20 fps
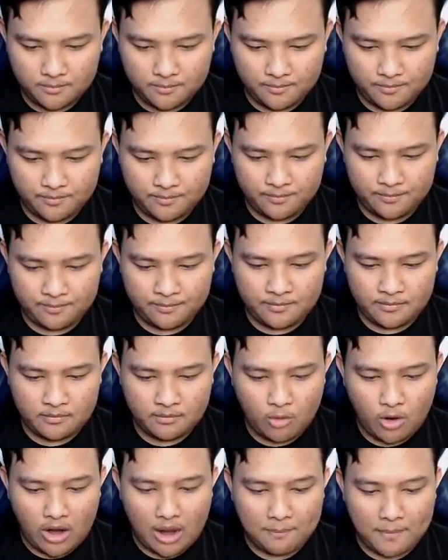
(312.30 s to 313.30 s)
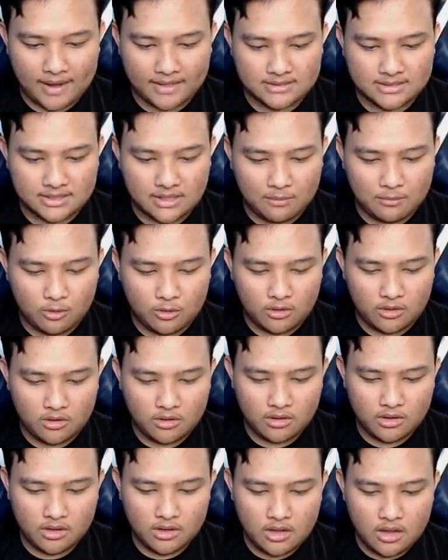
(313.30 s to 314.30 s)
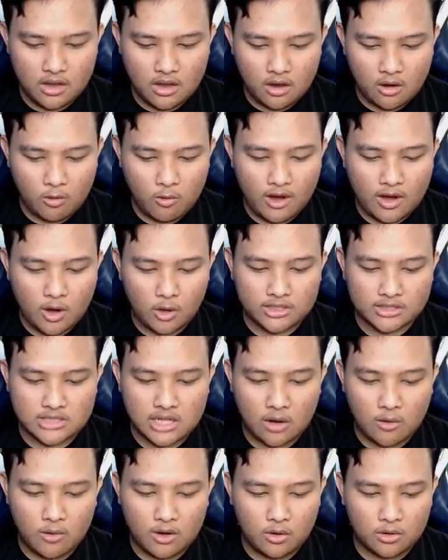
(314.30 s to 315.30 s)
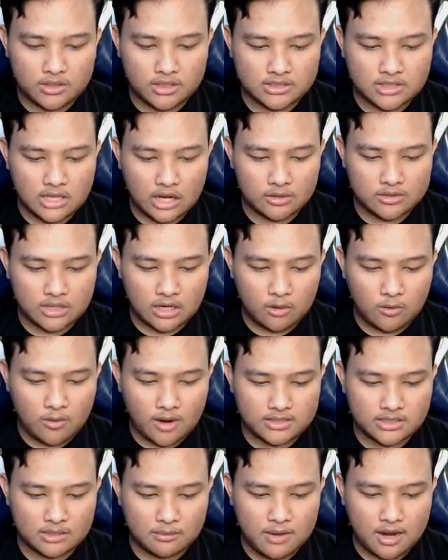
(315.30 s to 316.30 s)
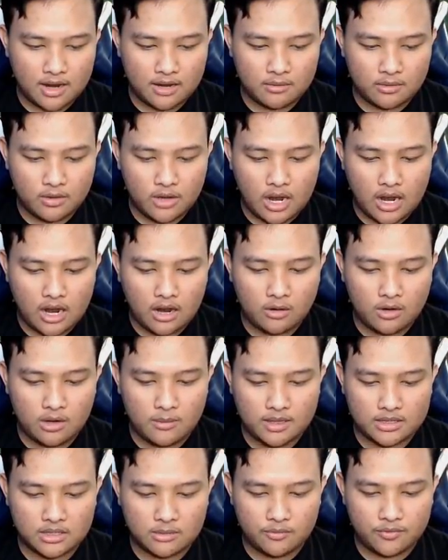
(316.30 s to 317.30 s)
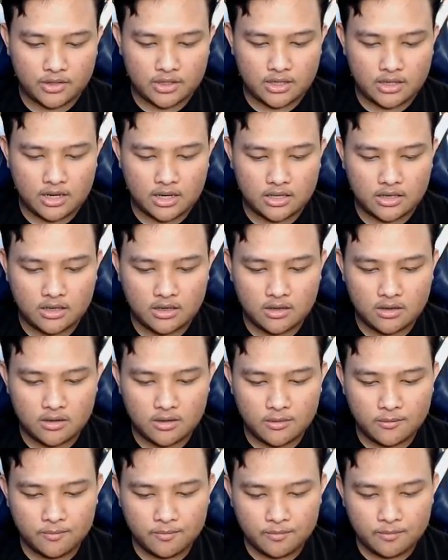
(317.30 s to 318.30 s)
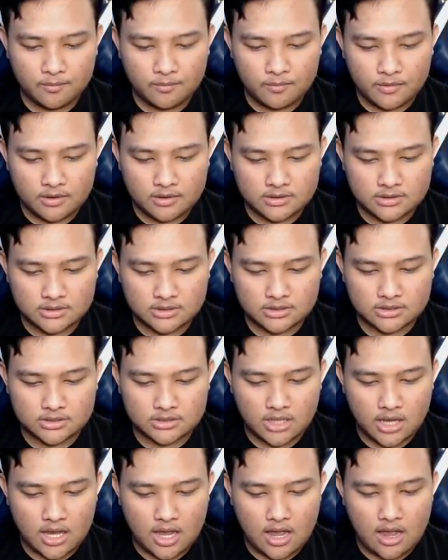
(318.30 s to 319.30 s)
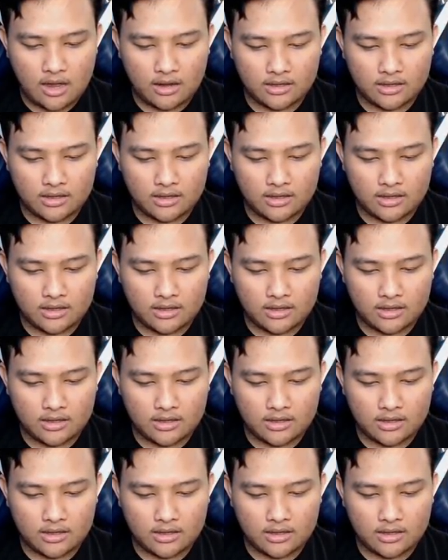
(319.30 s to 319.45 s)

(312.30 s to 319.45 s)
Hmm, mau ngapain sih kamu? Gue ada ulti slow, gue ada ulti slow, slow. Gue kasih tembakan. Ya, udah mati sama Vicky lagi. Sah,